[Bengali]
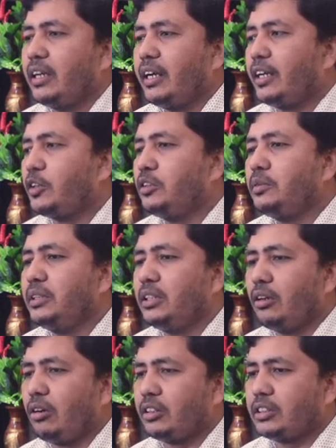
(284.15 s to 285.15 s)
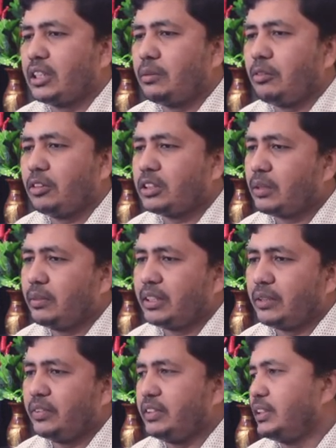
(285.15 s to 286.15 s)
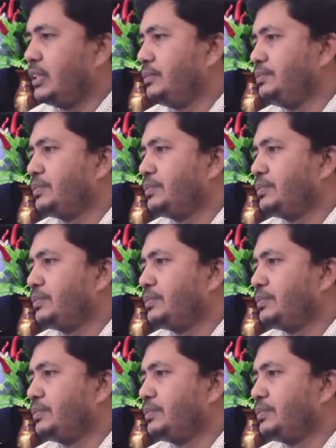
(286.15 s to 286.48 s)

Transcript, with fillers: এটা খুবই অসাম অসাম একটা ফিচার